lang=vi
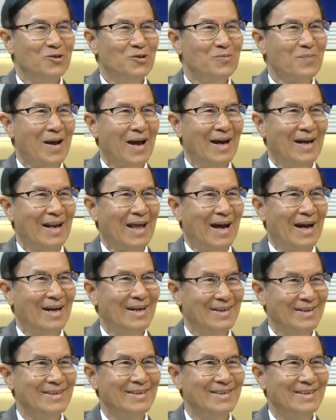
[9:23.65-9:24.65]
lúa ma lạ
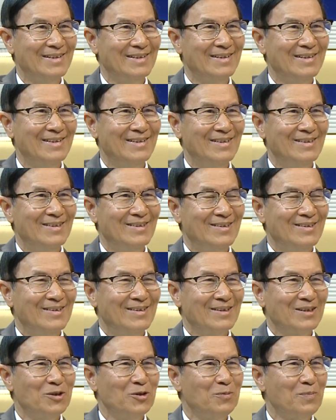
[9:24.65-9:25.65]
ha dạ
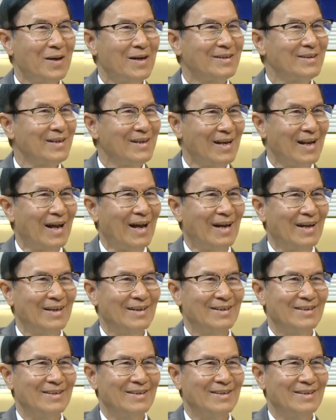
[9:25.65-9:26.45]
lúa ma rất lạ